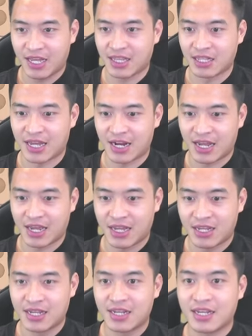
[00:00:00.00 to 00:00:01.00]
Thỉnh thần đây.
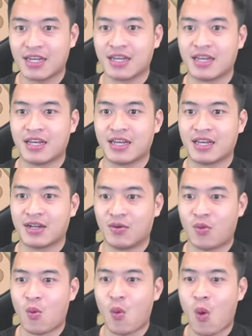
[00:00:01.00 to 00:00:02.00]

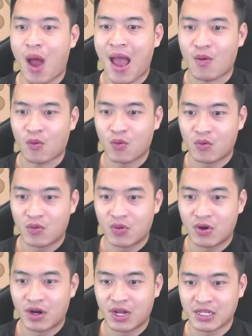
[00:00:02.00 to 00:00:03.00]
Wow,
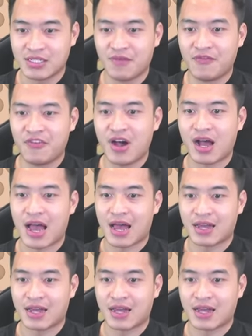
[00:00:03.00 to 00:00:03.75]
Diêm Vương à?